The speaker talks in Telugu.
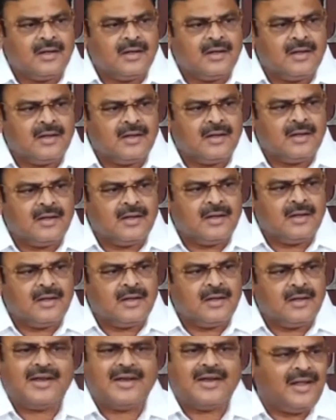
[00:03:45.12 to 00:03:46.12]
అసలు ఆదాని
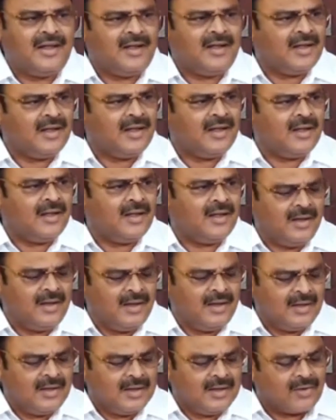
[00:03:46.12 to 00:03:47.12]
ఎవరండి
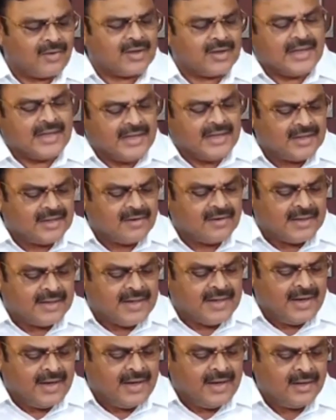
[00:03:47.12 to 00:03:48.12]
ఎవరికి సన్నిహితం
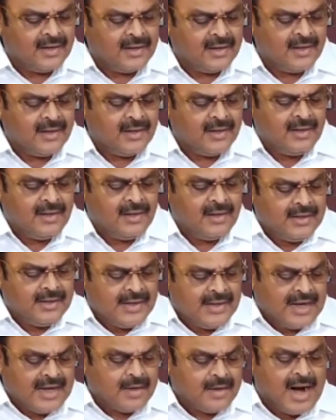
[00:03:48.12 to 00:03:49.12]
ఆదాని
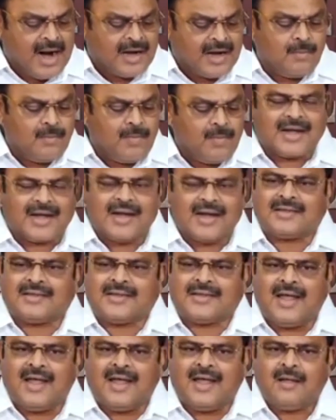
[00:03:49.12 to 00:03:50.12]
ఇలాంటి మాటలు
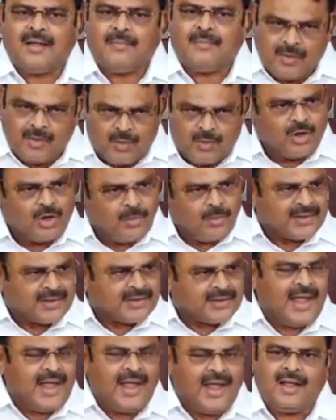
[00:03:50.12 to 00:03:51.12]
మాట్లాడితే మీ ఓట్లు
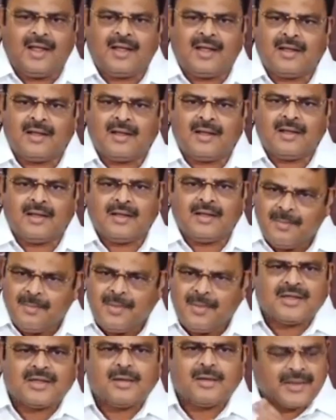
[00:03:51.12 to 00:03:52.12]
పడతాయా
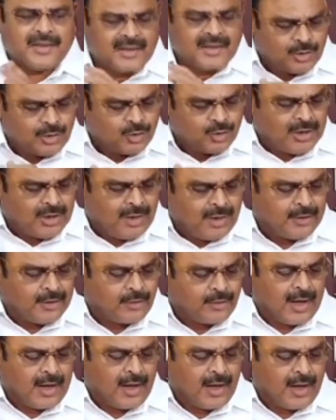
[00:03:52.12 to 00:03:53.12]
ఏమాత్రం పడతాయో చూద్దాం
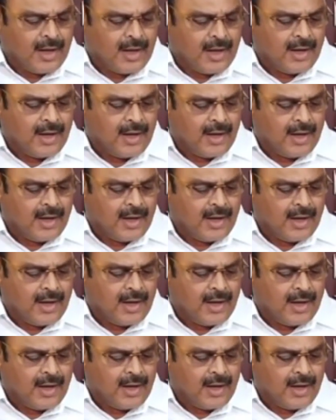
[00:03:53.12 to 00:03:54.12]
అది కూడా
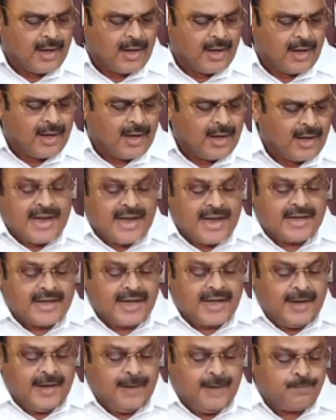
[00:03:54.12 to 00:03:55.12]

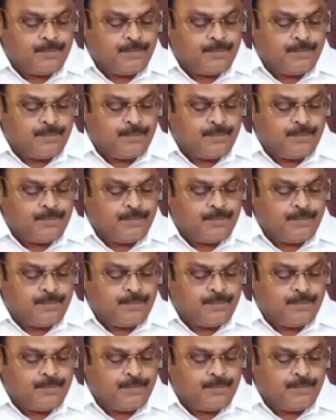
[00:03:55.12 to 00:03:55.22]
రాష్ట్రానికి